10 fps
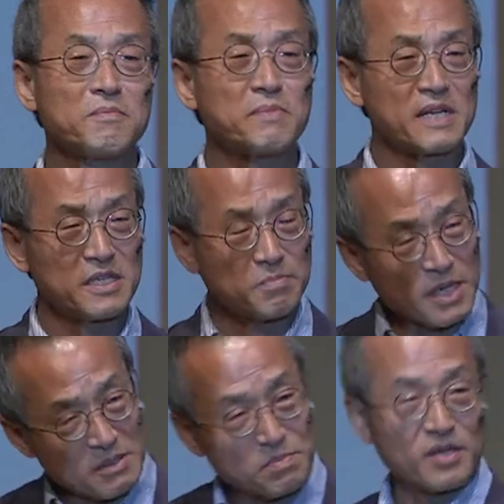빨리
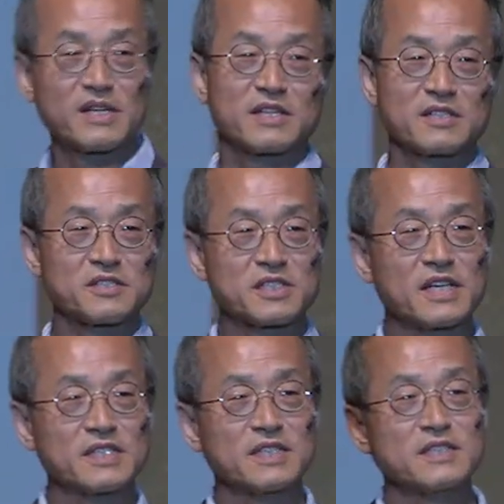발표하라 그랬지
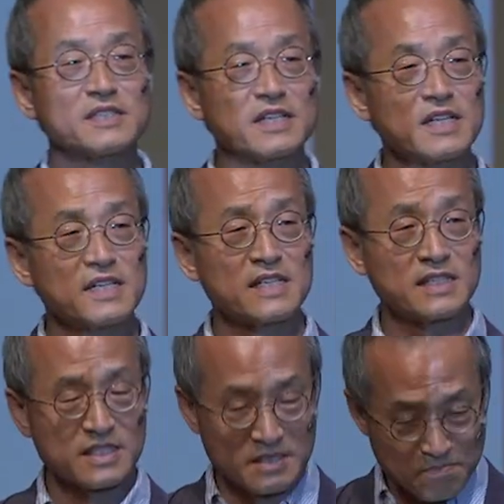않았느냐
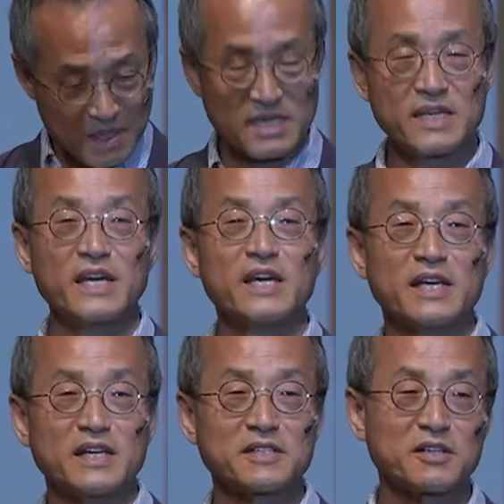빨리
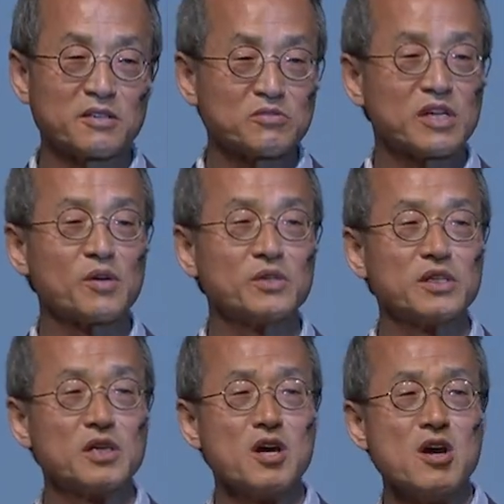해 그래갖고
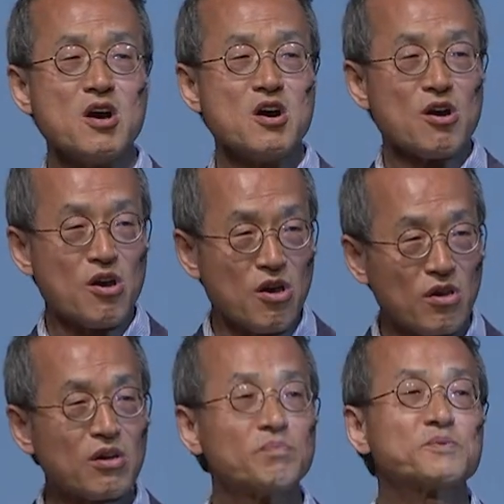다윈이
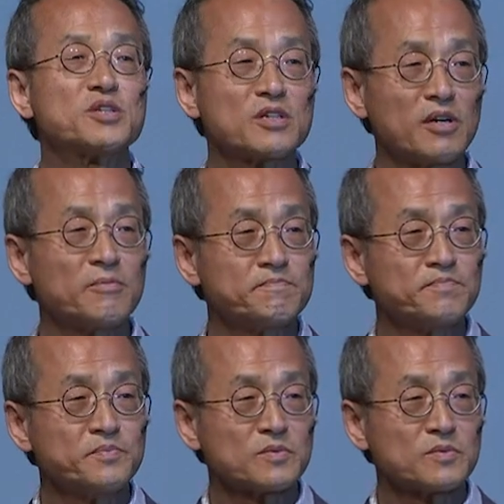허겁지겁